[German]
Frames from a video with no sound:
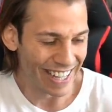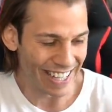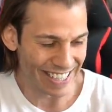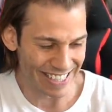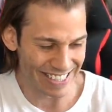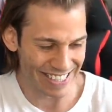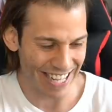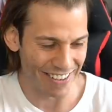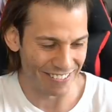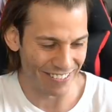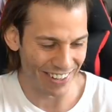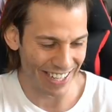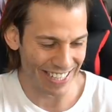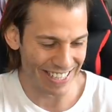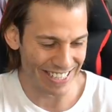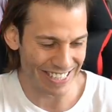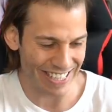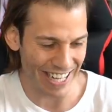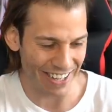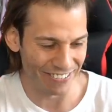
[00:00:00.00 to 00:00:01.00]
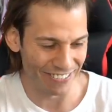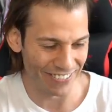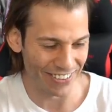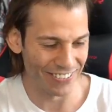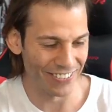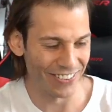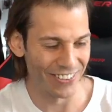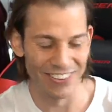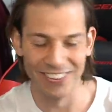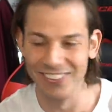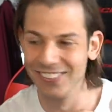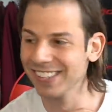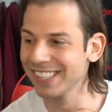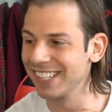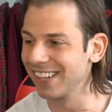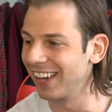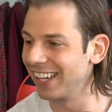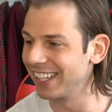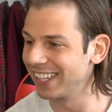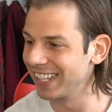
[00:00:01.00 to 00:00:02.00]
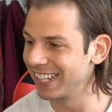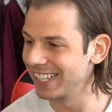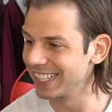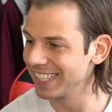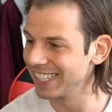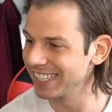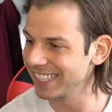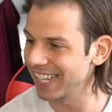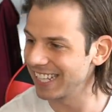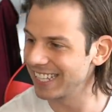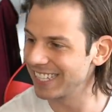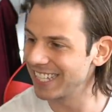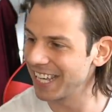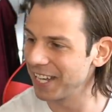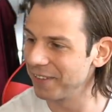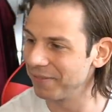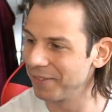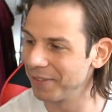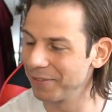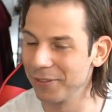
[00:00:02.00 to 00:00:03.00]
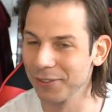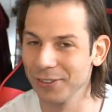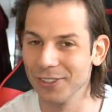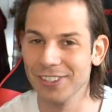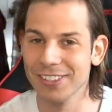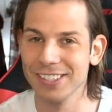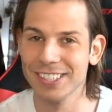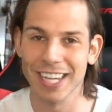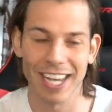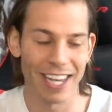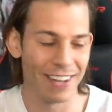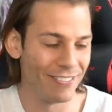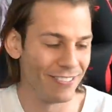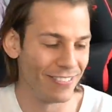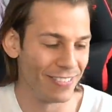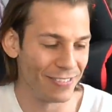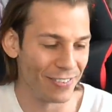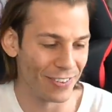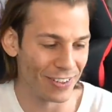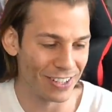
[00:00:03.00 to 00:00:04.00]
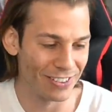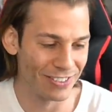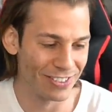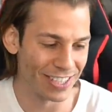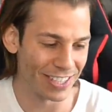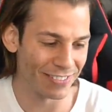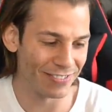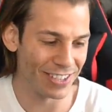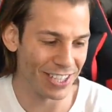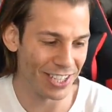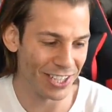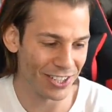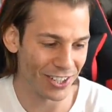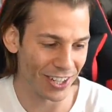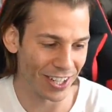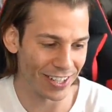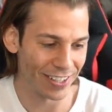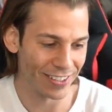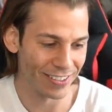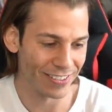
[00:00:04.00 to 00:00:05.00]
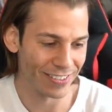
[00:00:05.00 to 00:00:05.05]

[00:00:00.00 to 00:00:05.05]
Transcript: das ist einfach ein Sample von uns, Leute. Das ist ein Sample von unserem, von unserem T-Shirt.